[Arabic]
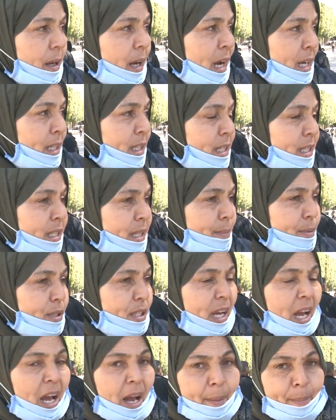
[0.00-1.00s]
قايد
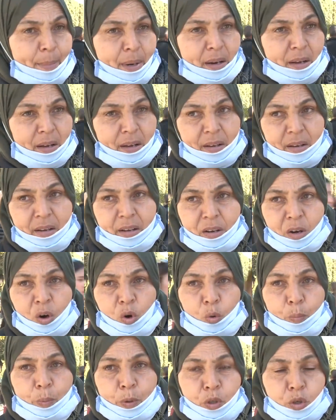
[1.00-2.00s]
السبسي عامل
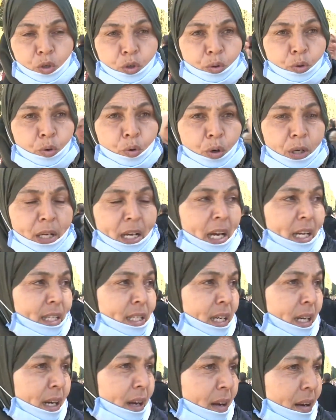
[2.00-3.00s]
هو برج سكولي
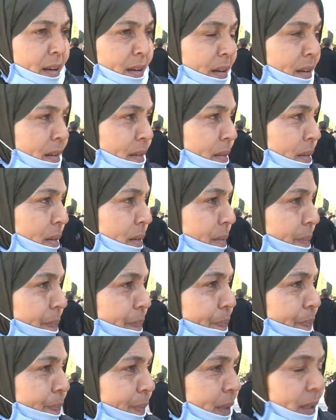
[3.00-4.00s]
غاديك آه،
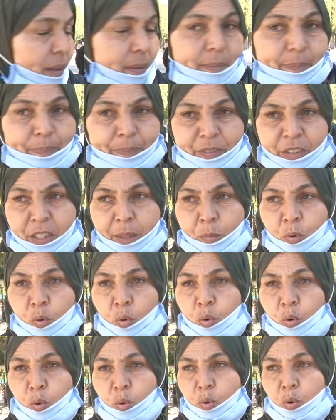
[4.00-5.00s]
كيما
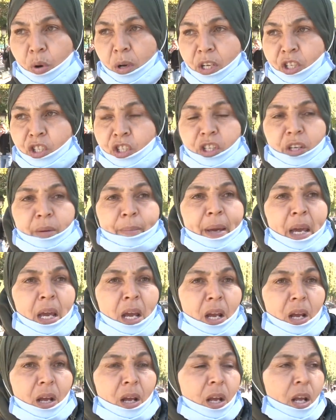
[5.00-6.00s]
نقولوا
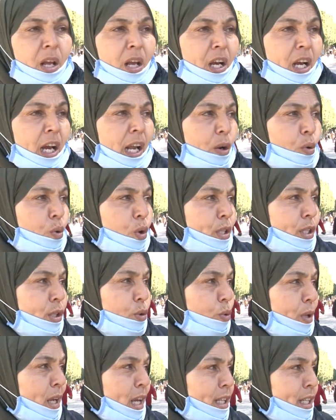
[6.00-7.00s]
اجتماع قال له
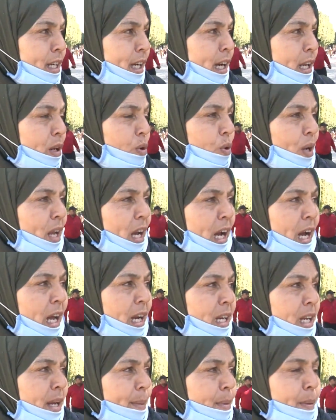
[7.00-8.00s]
هز ولادك قال له
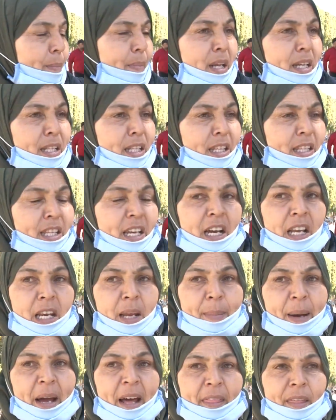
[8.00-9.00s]
خليهم البلاد
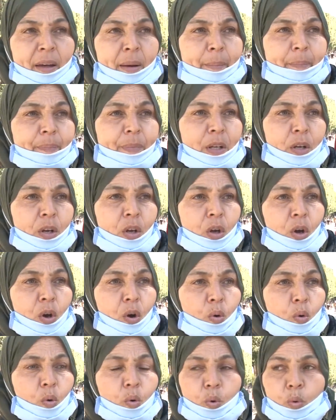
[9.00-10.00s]
داخله بعضها
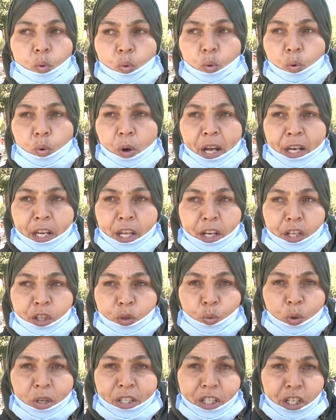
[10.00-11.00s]
وانا
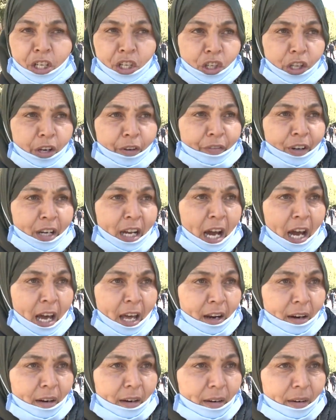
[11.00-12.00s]
ريت ولدي يجري في
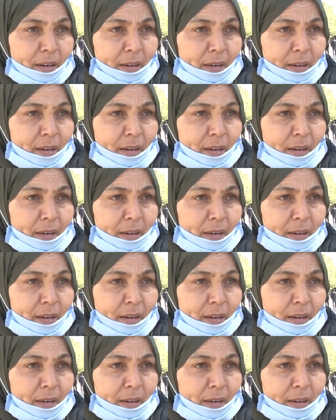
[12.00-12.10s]
الكار